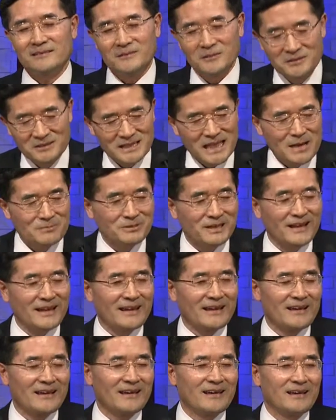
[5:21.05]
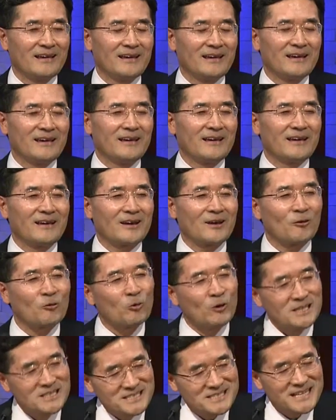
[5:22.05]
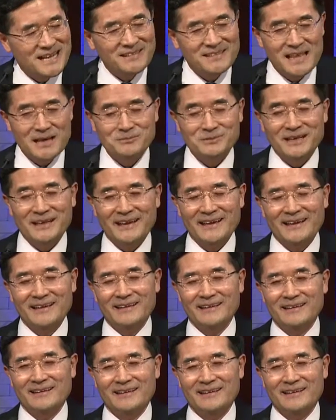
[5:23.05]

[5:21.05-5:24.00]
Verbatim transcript: 돈 때문에 권세 때문에